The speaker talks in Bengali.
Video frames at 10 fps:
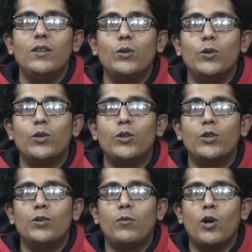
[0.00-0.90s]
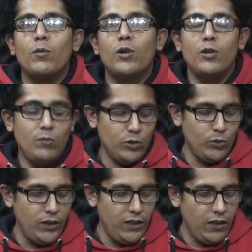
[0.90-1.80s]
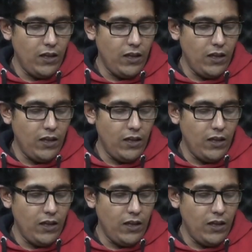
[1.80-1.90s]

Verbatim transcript: তো বরাবরের মতোই